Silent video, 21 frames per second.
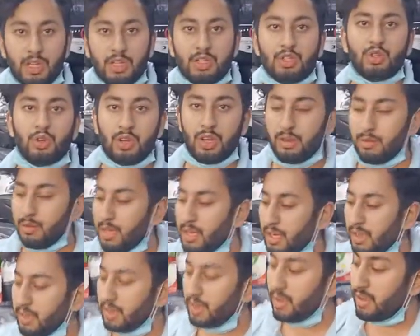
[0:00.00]
ये छोटा
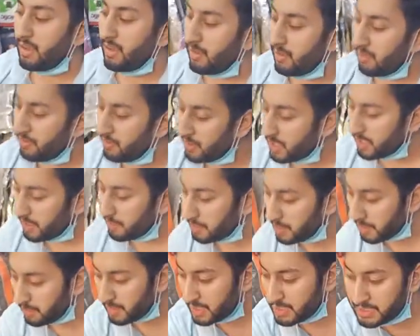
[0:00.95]
बैग है फिर
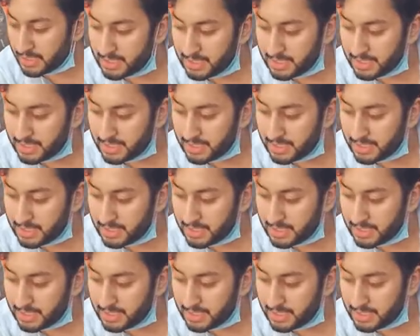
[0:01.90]
अपने पास